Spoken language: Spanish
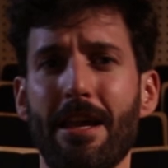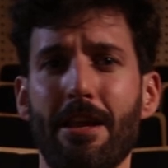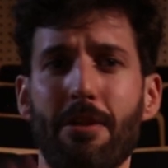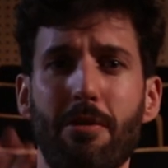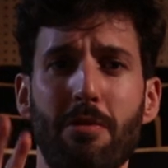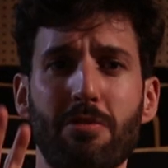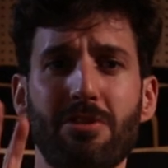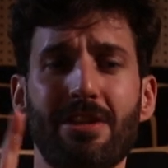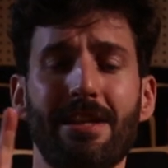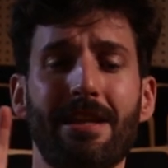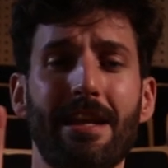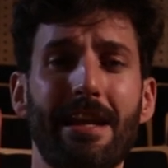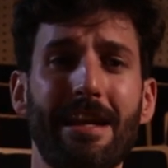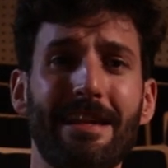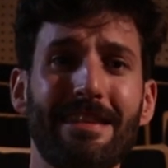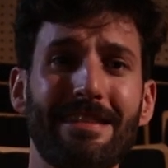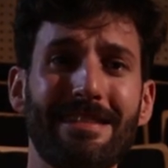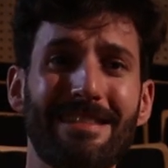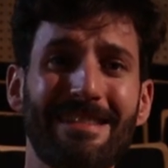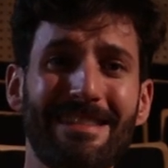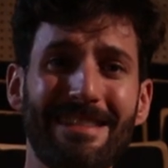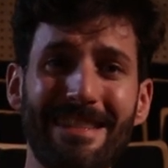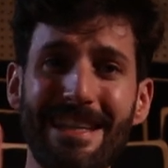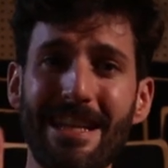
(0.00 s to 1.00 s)
Y vamos a tener
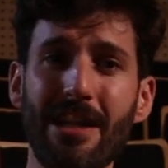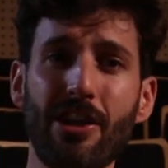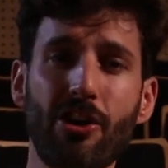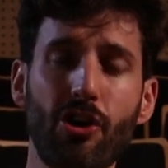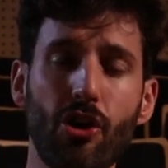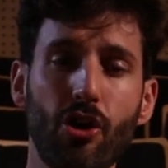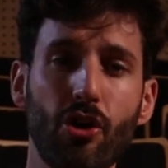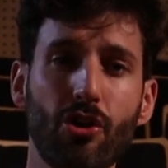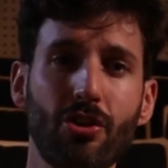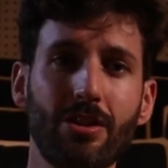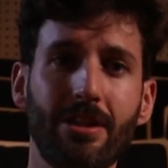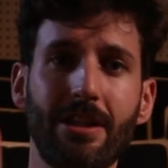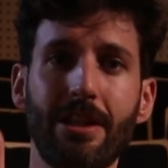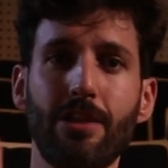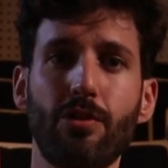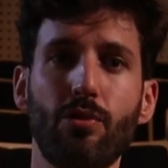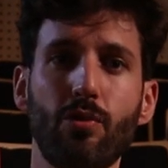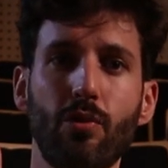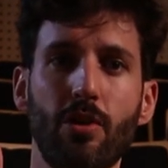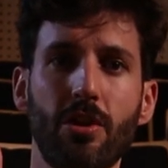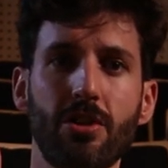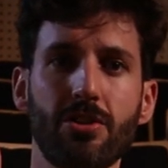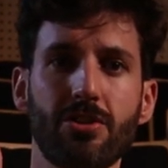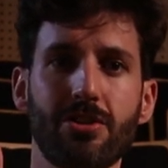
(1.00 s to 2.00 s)
cinco
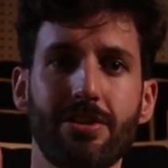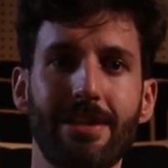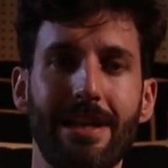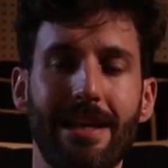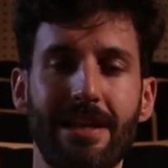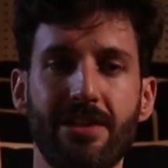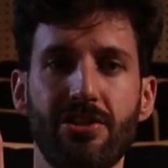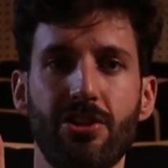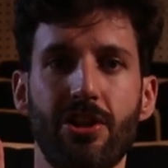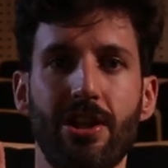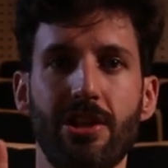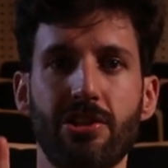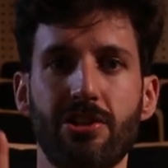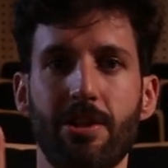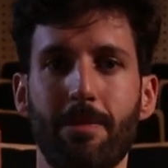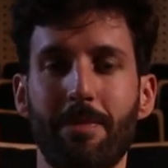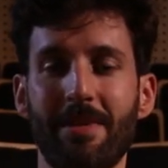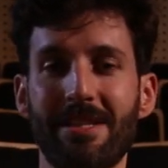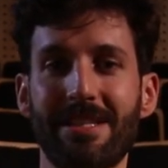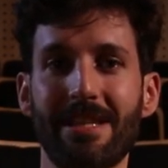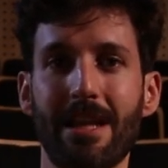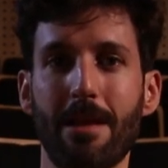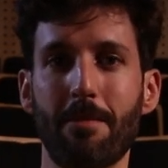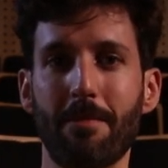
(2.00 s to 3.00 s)
títulos seleccionados
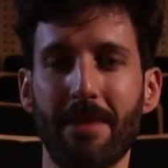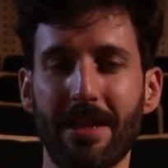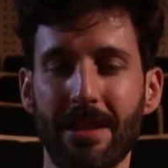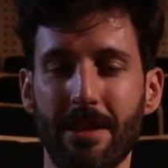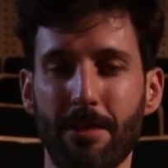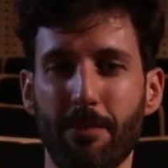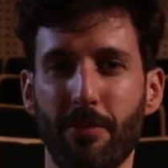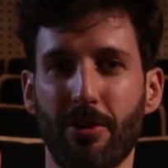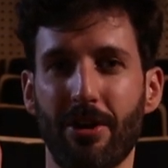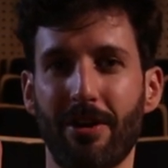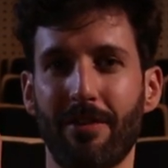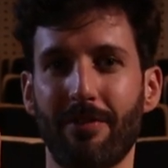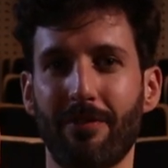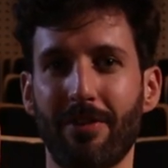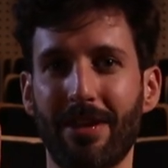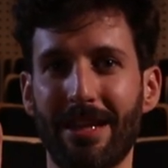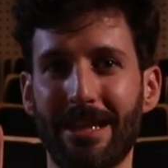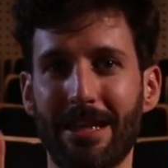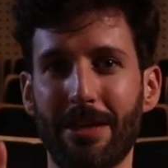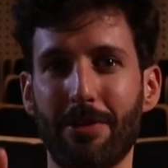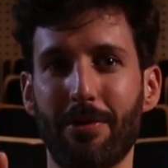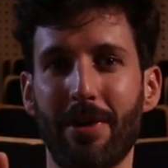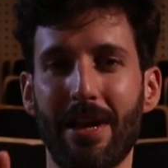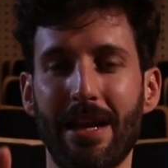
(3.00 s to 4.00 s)
especialmente por el
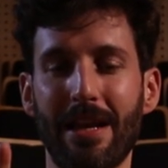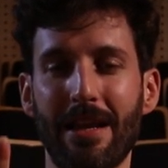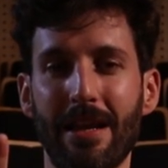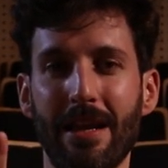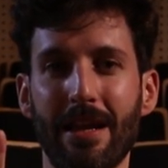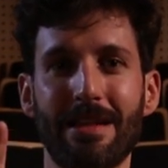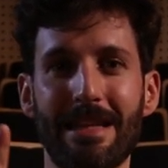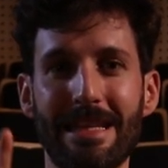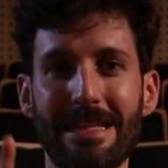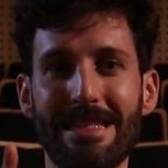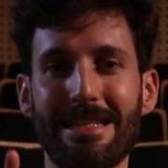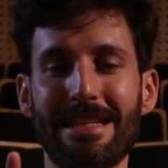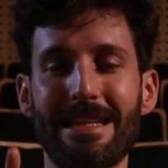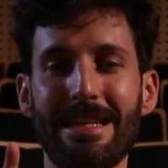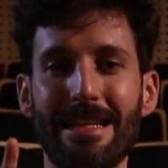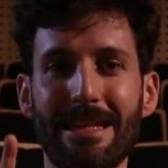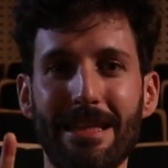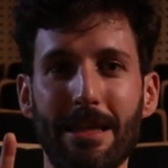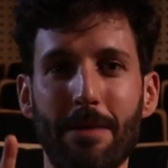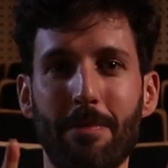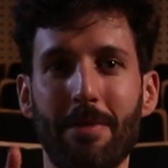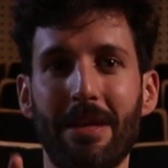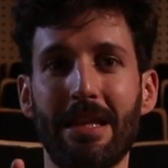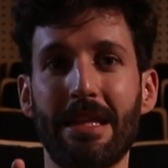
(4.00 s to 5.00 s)
Festival de Cine
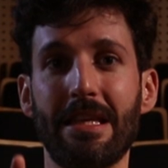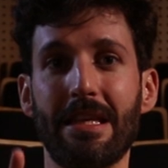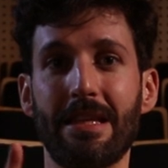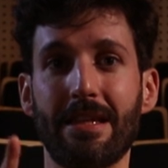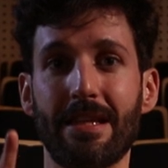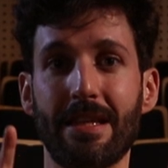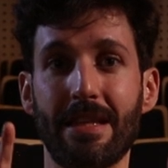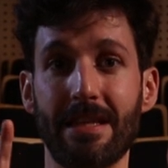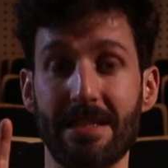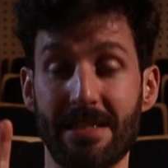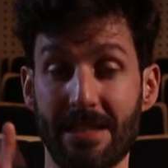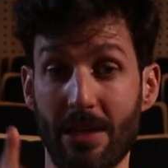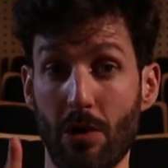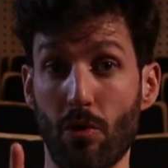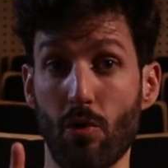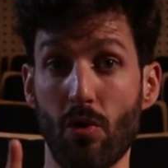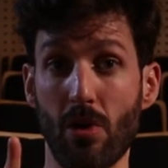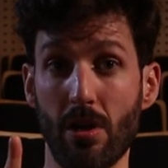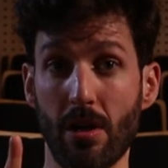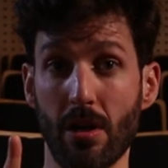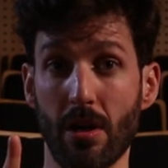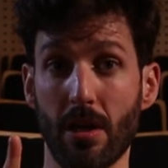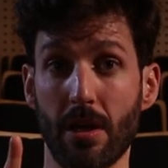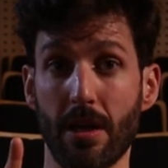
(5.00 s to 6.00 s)
Independiente de
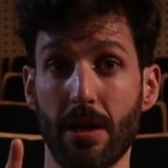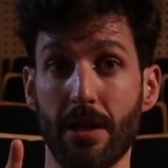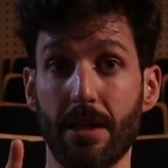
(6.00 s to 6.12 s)
Seúl,